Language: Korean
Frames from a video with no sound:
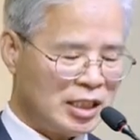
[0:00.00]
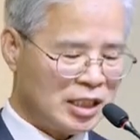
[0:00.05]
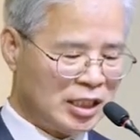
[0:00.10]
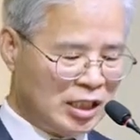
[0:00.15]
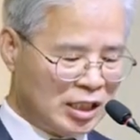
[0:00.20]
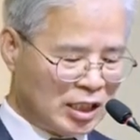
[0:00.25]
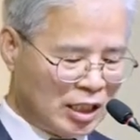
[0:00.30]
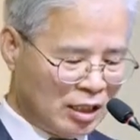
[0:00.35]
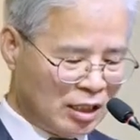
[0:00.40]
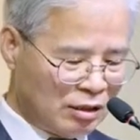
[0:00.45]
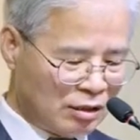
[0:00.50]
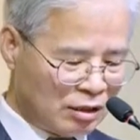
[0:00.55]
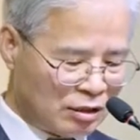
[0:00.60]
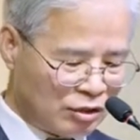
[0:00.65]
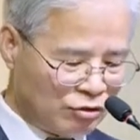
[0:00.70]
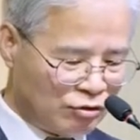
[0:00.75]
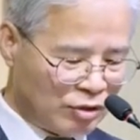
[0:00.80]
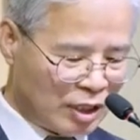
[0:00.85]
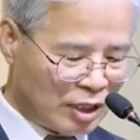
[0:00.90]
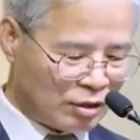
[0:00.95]
인기를
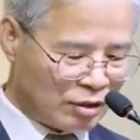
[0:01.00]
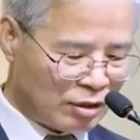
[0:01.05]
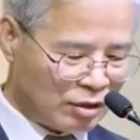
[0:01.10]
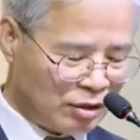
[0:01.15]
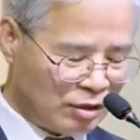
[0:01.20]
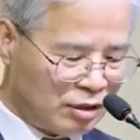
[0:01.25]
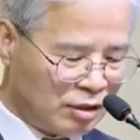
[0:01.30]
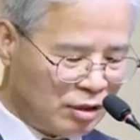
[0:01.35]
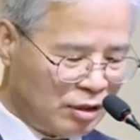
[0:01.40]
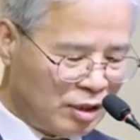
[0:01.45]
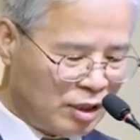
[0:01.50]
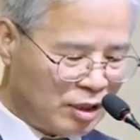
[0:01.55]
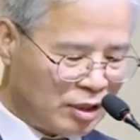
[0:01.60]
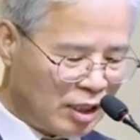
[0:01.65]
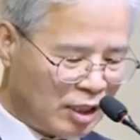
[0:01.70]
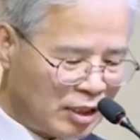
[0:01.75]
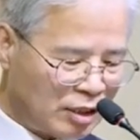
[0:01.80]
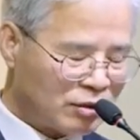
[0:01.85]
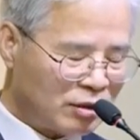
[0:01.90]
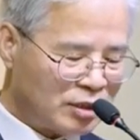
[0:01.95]
얻기 위해서
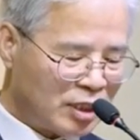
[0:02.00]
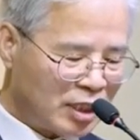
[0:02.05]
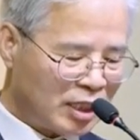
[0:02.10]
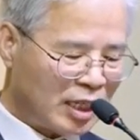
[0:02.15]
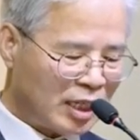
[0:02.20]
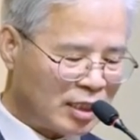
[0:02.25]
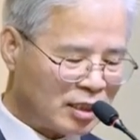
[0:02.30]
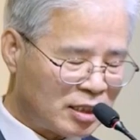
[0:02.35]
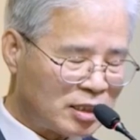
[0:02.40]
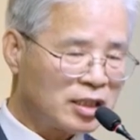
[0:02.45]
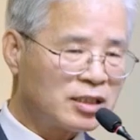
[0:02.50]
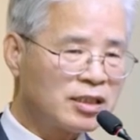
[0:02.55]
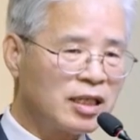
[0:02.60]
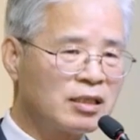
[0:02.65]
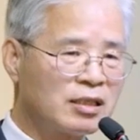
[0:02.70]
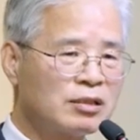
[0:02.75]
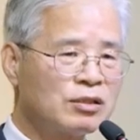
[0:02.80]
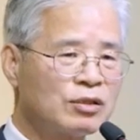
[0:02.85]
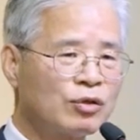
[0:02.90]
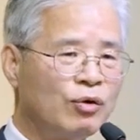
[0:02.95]
여기서 이제 선생이라는
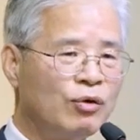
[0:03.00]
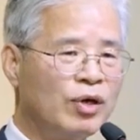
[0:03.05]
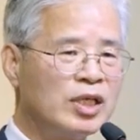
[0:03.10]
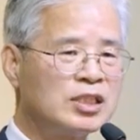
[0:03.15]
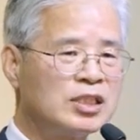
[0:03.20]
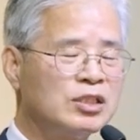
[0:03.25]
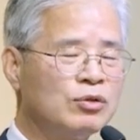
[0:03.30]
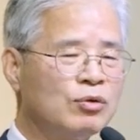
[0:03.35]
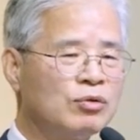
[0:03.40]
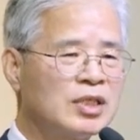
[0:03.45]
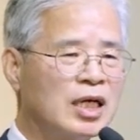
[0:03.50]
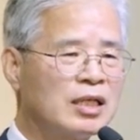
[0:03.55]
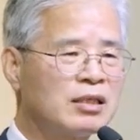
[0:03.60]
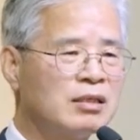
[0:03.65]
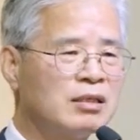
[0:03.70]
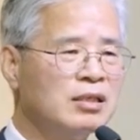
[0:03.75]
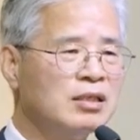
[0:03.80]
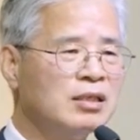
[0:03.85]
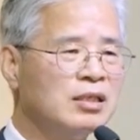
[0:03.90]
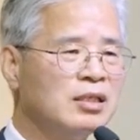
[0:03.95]
직책은 교회
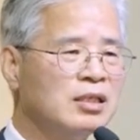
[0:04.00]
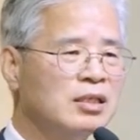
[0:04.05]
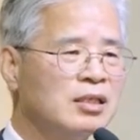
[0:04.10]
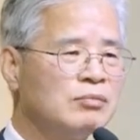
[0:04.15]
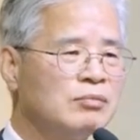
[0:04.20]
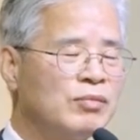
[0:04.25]
지도자들,